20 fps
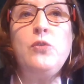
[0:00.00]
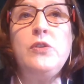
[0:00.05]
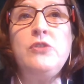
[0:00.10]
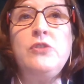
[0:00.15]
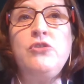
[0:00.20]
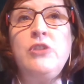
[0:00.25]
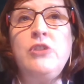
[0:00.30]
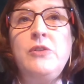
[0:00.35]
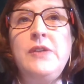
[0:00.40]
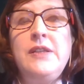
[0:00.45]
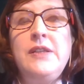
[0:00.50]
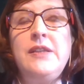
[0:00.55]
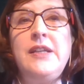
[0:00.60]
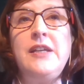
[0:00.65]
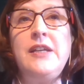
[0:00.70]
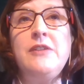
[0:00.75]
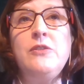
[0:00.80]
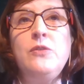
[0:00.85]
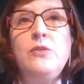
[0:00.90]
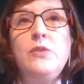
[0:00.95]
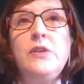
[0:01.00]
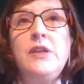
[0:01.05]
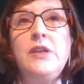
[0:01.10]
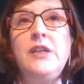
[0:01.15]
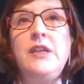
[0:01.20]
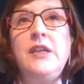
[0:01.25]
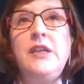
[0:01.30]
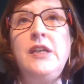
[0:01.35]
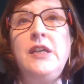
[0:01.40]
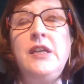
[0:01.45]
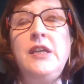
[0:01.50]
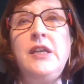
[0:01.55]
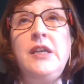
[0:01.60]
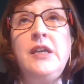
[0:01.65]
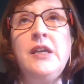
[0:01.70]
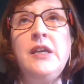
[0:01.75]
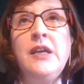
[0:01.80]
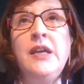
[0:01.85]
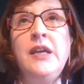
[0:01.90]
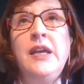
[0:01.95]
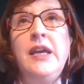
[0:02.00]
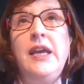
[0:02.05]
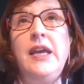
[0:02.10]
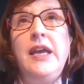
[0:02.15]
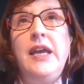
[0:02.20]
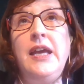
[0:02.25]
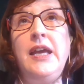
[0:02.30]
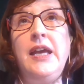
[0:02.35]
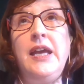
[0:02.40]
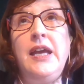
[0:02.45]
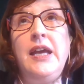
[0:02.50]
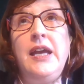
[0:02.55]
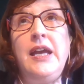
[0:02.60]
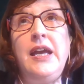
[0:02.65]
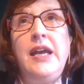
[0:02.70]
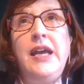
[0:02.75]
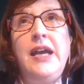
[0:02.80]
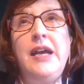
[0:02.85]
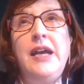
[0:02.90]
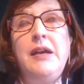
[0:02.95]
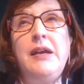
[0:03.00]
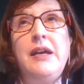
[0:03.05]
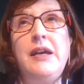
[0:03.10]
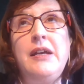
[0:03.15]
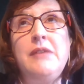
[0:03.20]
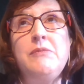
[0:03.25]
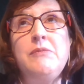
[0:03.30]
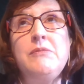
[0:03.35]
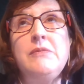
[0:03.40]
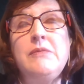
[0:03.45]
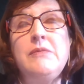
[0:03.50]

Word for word: hoje eu entendo que é,